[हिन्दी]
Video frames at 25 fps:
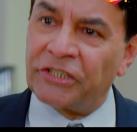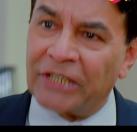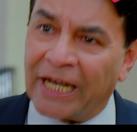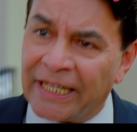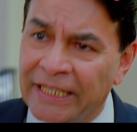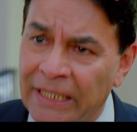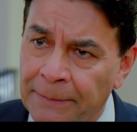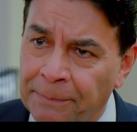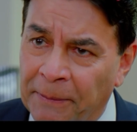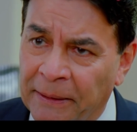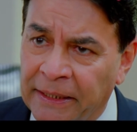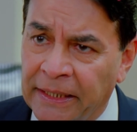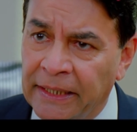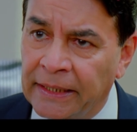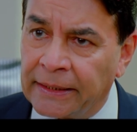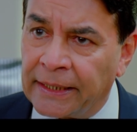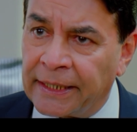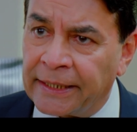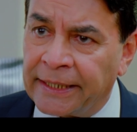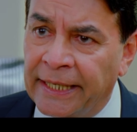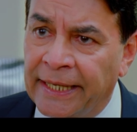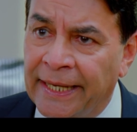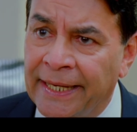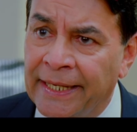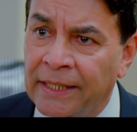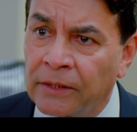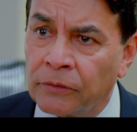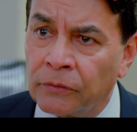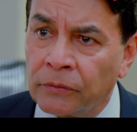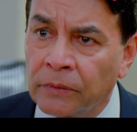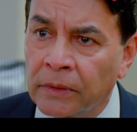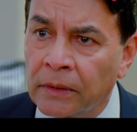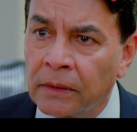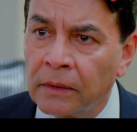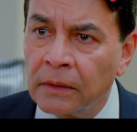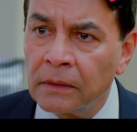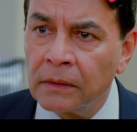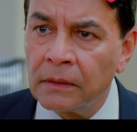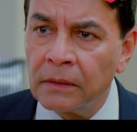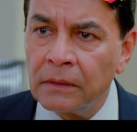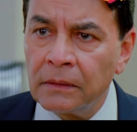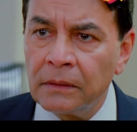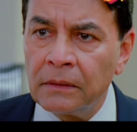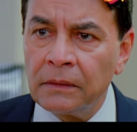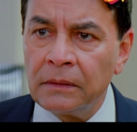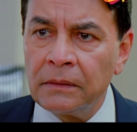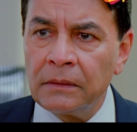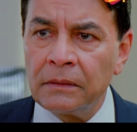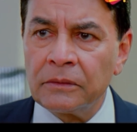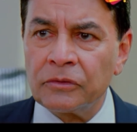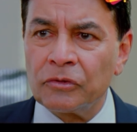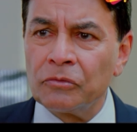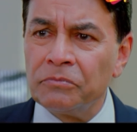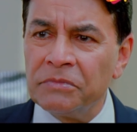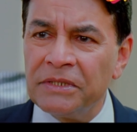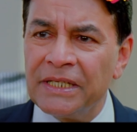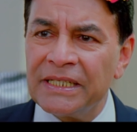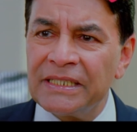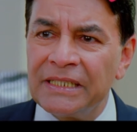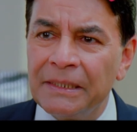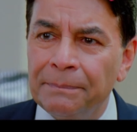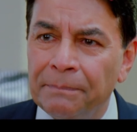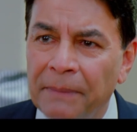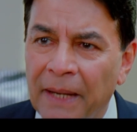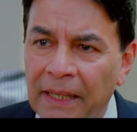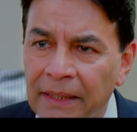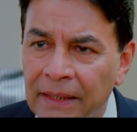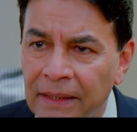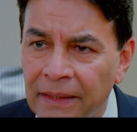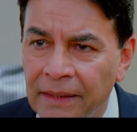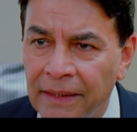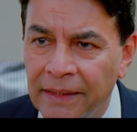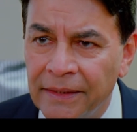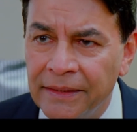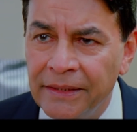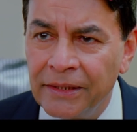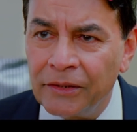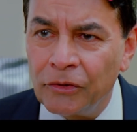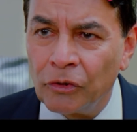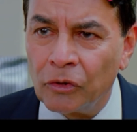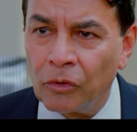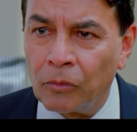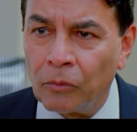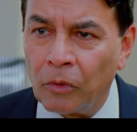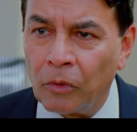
शादी तय करके आया हूँ तुम जैसी पागल लड़की को